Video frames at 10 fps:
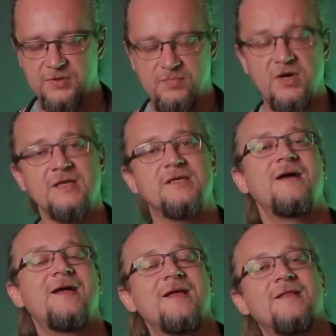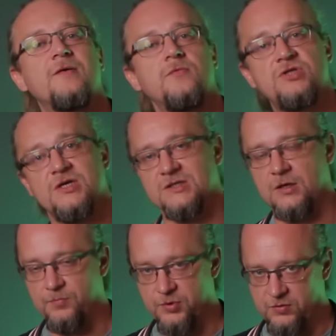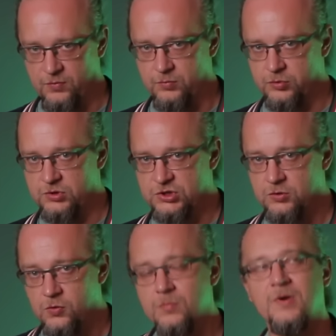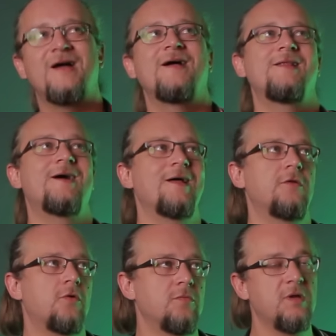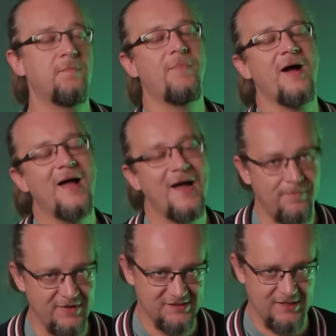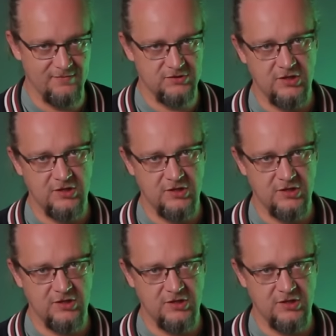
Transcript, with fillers: подбирать конкретно участок под твой будущий дом, на котором ты пока поставишь